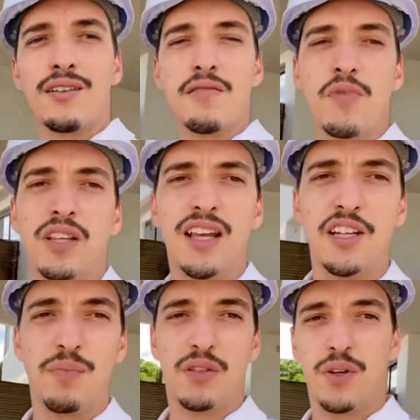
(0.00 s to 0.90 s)
Boa tarde
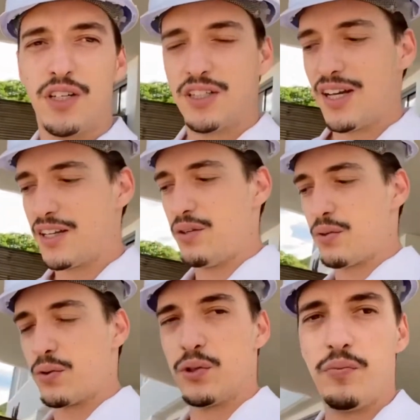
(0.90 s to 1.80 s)
pessoal, a gente está aqui no
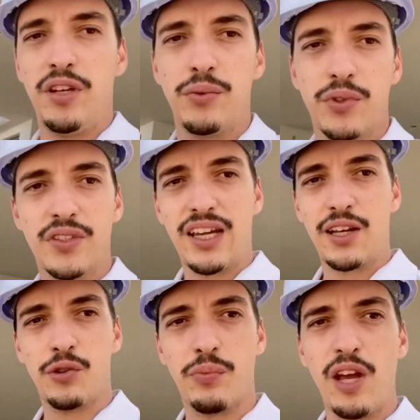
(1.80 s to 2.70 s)
condomínio Serra do
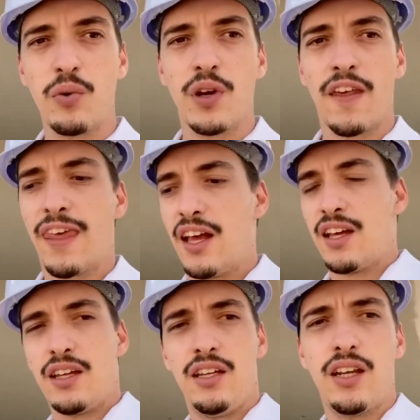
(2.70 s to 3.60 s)
Mel
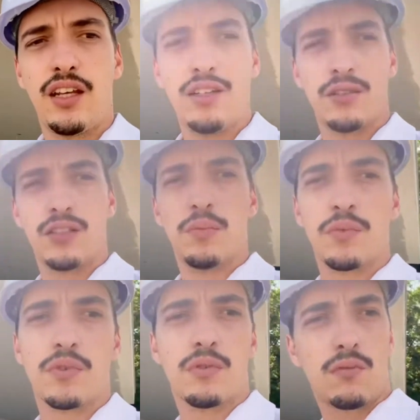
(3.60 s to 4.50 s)
e aqui nós
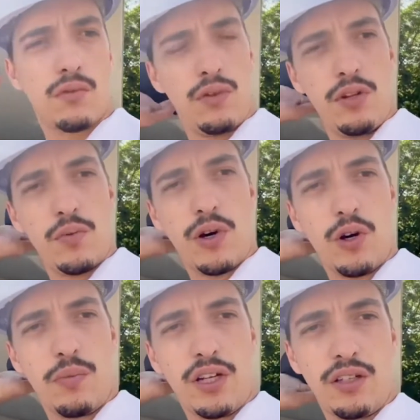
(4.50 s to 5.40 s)
estamos em uma
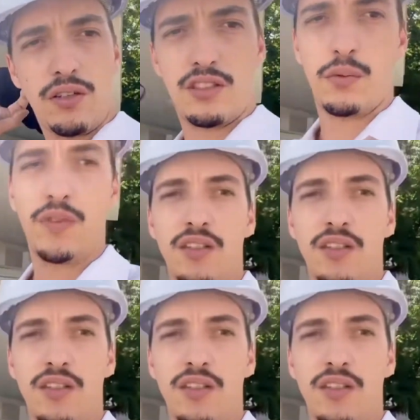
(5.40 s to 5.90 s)
obra que nós estamos fazendo